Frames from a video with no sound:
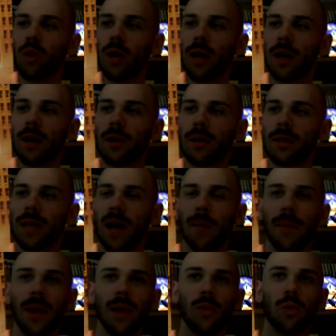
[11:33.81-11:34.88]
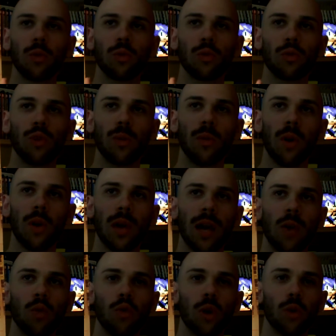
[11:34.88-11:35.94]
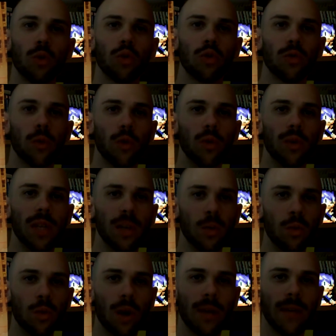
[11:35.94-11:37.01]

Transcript: voilà, euh, ça rappelle donc non seulement la couleur de cheveux de Lilou,